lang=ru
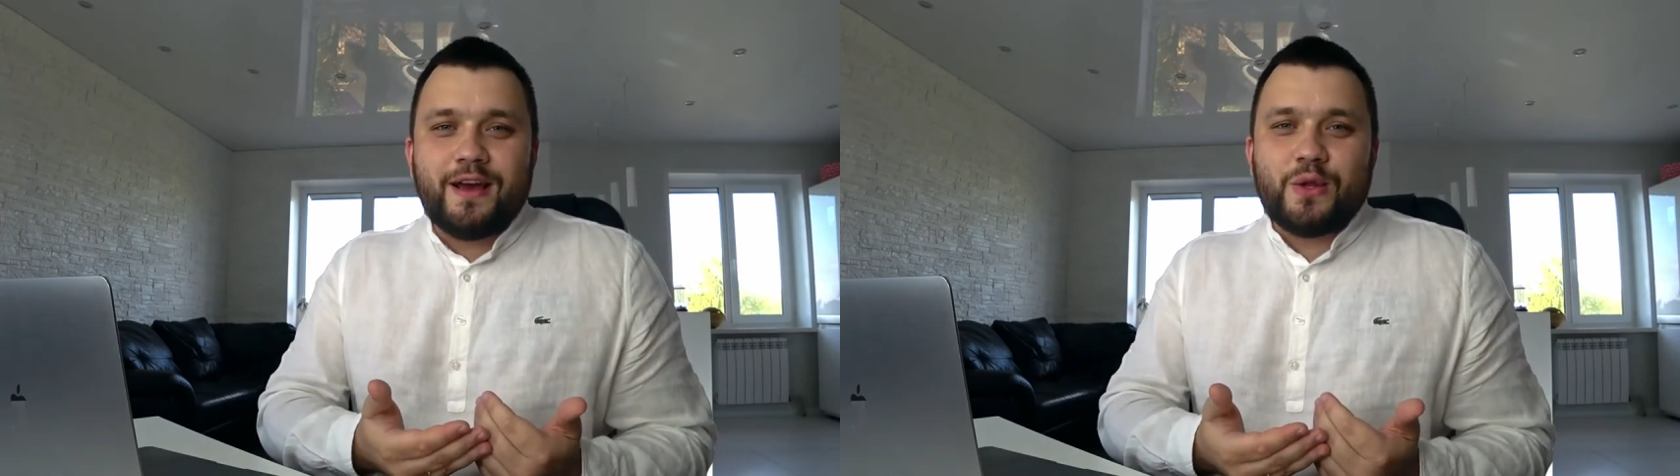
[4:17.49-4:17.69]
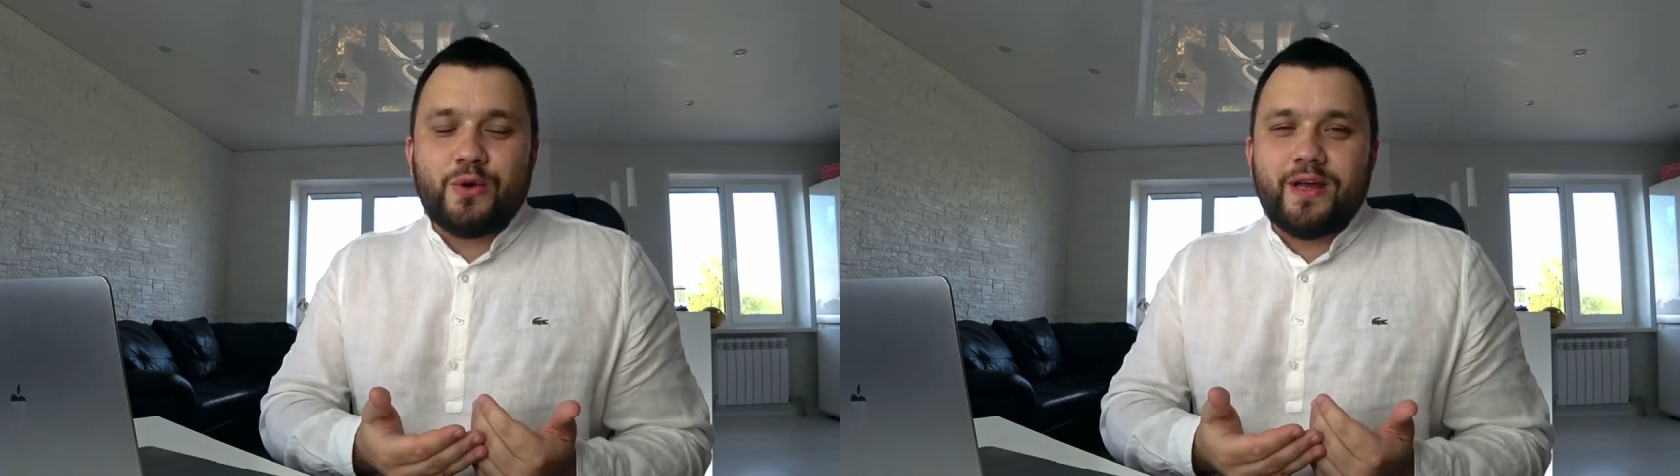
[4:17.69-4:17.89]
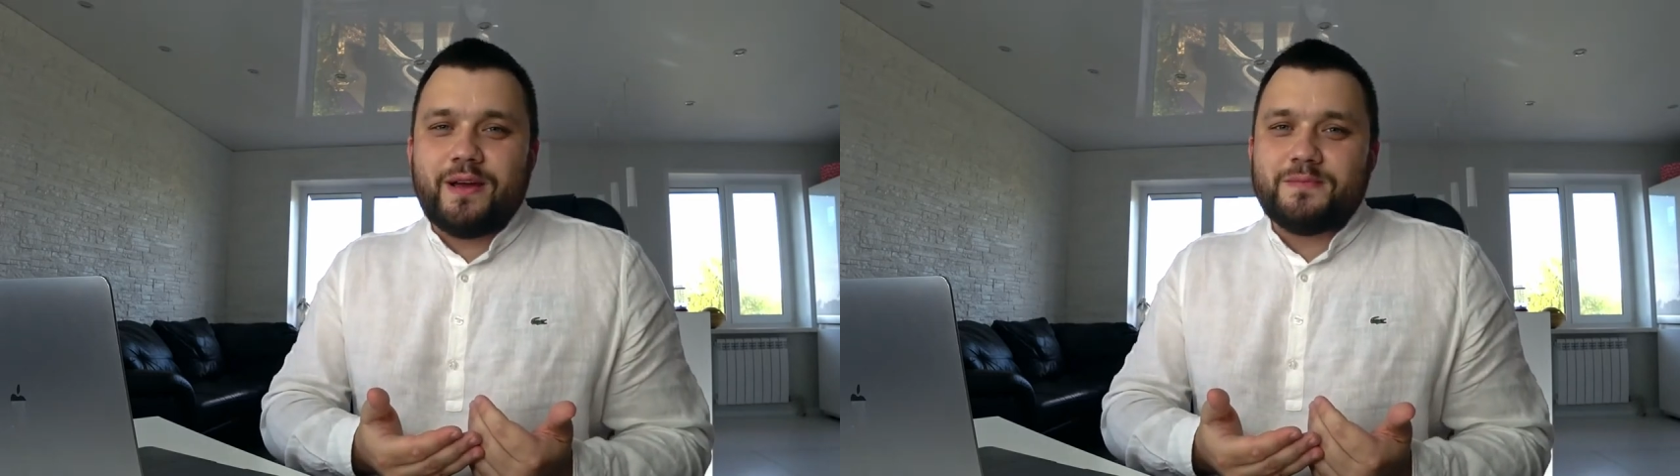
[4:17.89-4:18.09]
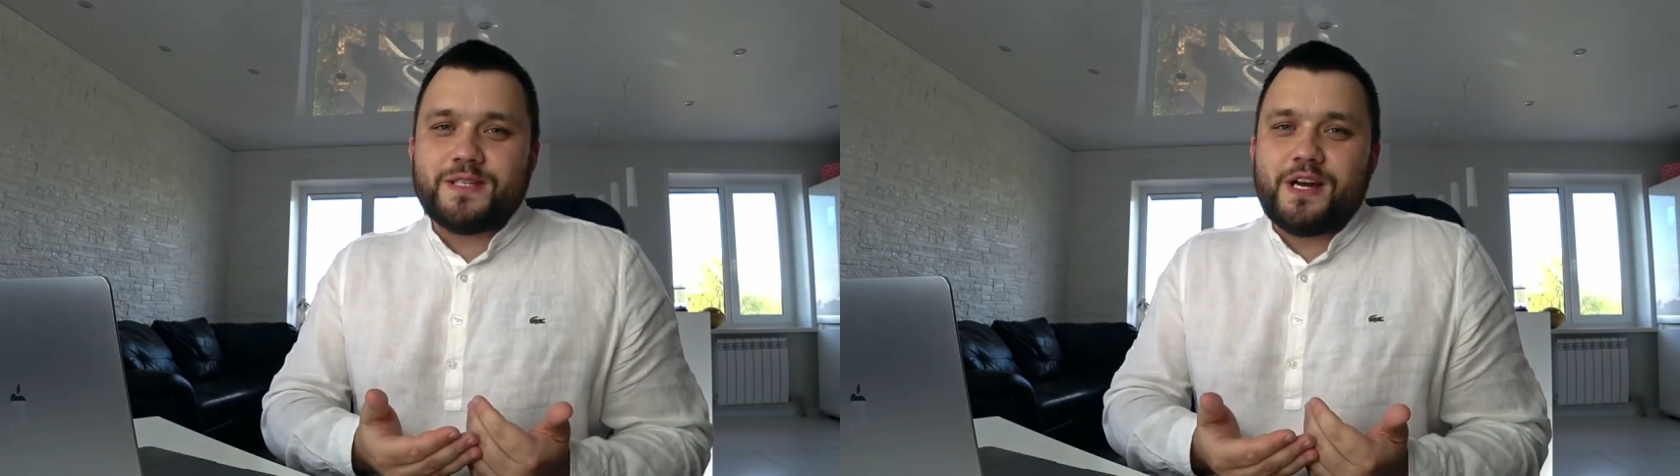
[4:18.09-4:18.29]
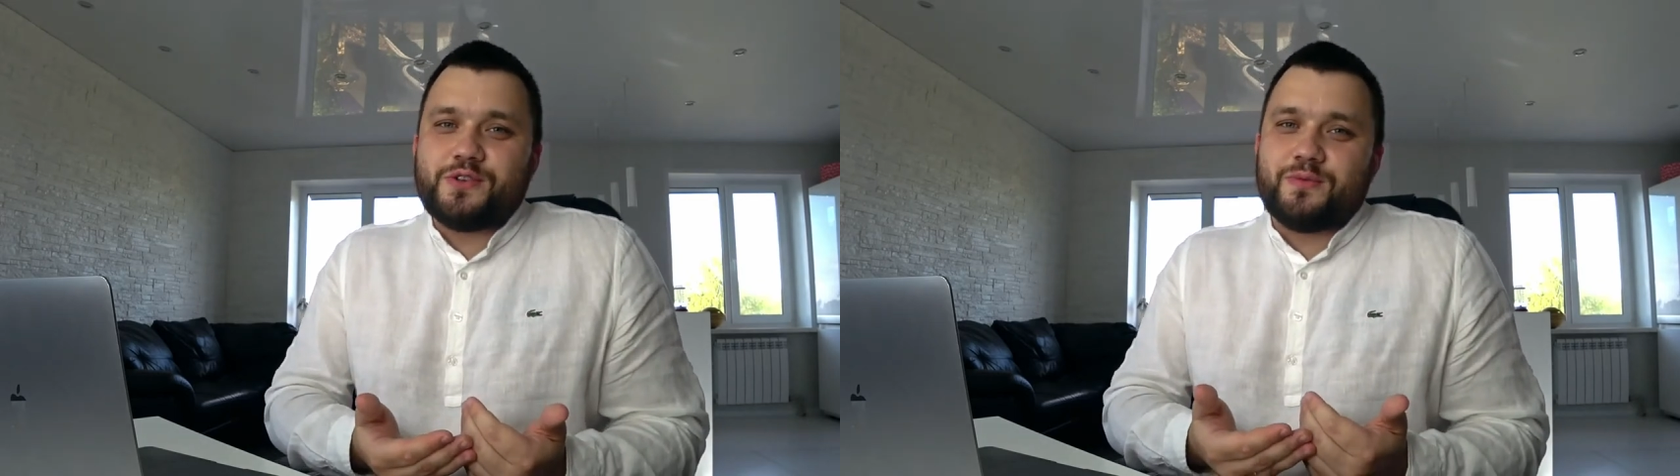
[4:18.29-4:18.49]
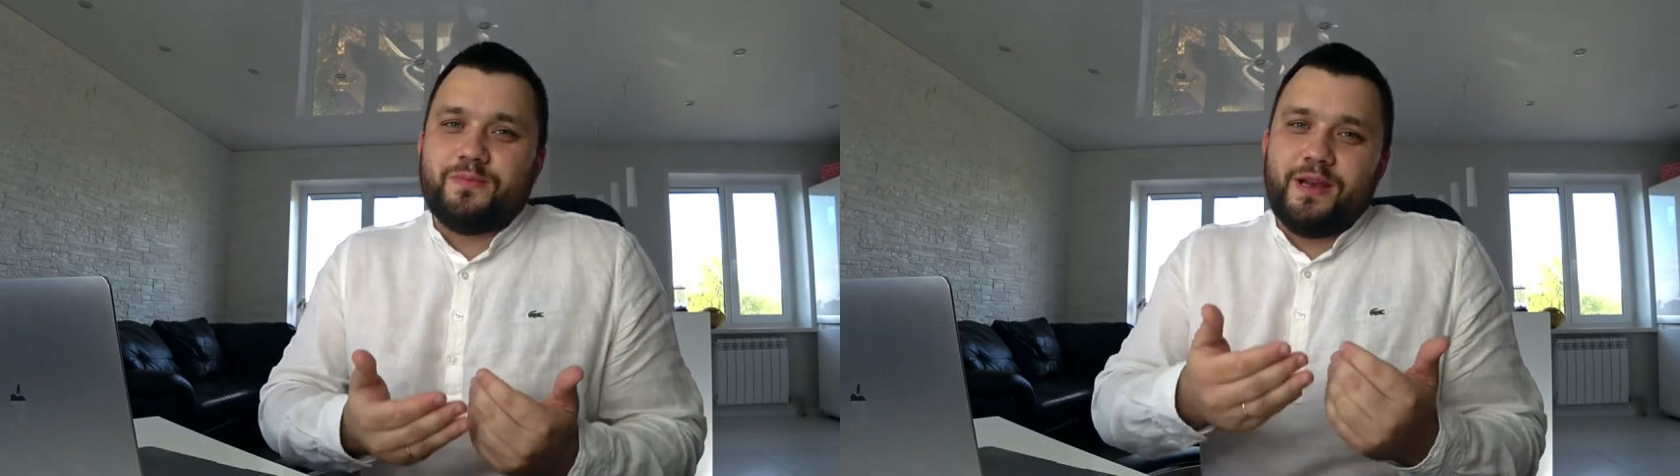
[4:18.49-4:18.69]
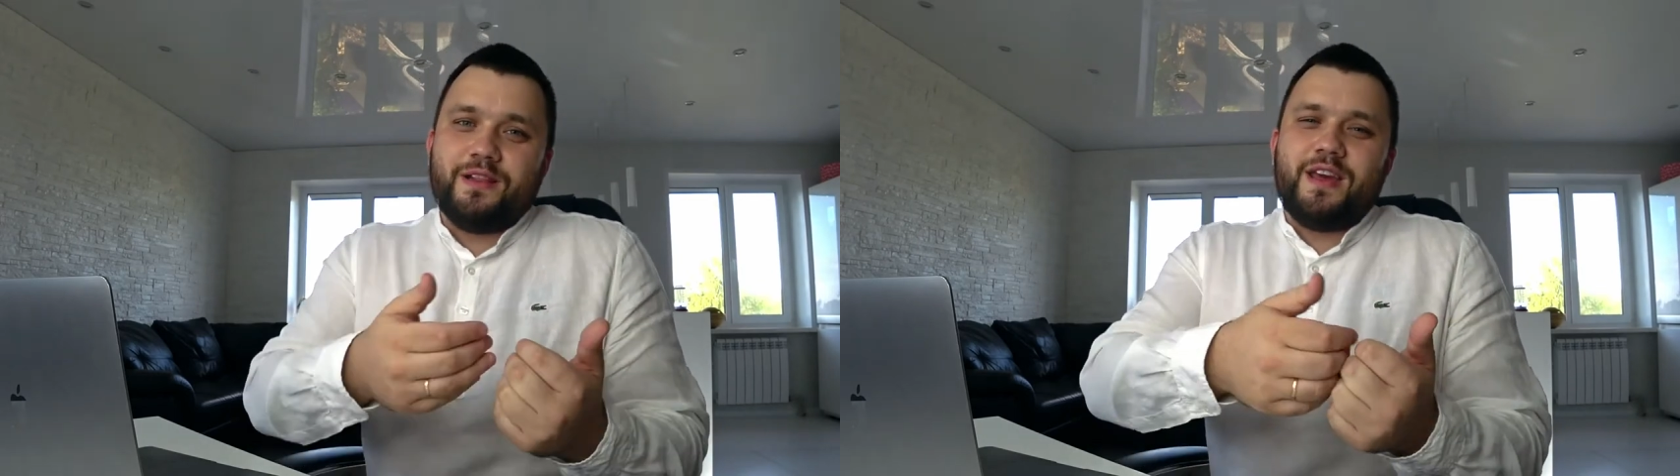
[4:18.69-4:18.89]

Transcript: которые скажут, блин,